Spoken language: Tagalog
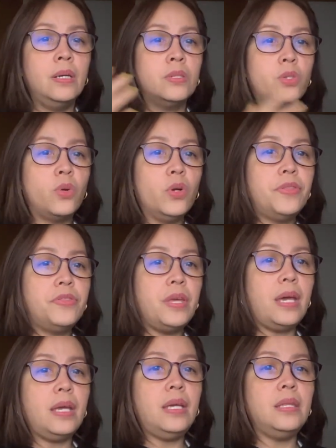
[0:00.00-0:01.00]
So, good
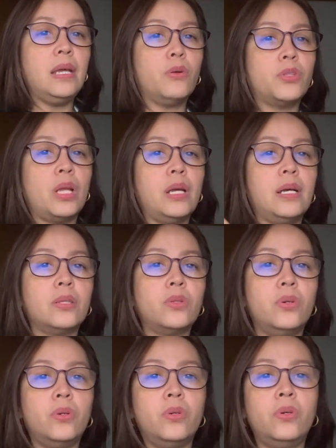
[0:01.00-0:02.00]
thing, hindi ko talaga
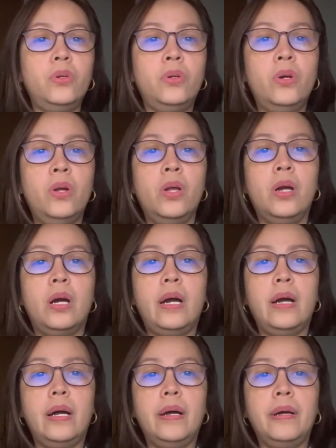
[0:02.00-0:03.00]
to
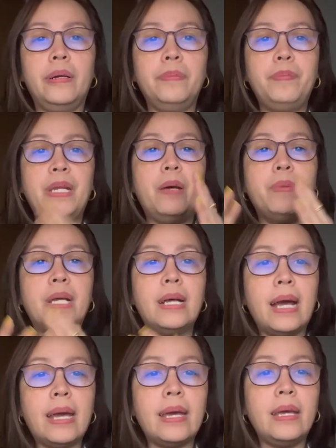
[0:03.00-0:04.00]
uh,
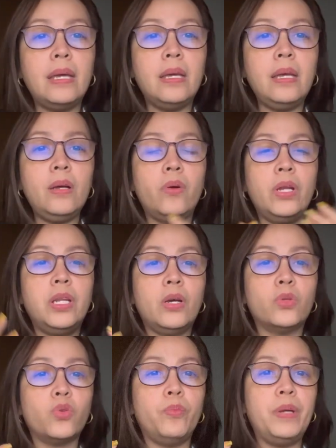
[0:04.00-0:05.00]
pinamigay o hindi
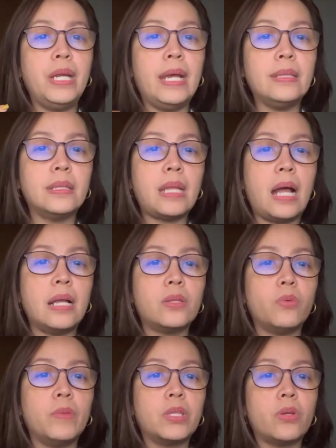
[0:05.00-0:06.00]
ko to
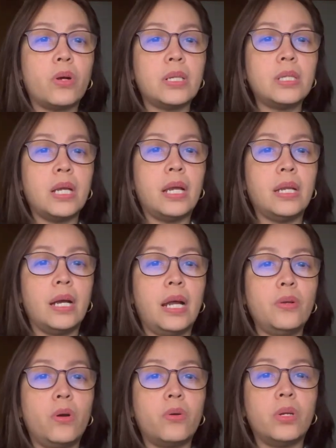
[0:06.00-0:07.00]
binenta. Tungo to kasi nga
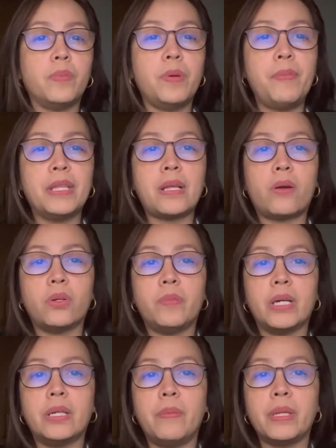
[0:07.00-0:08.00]
nag-ano ako, nagbebenta ko
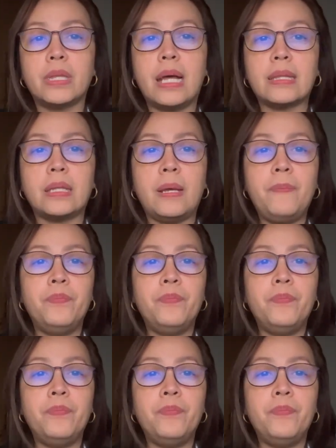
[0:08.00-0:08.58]
ng mga damit dati.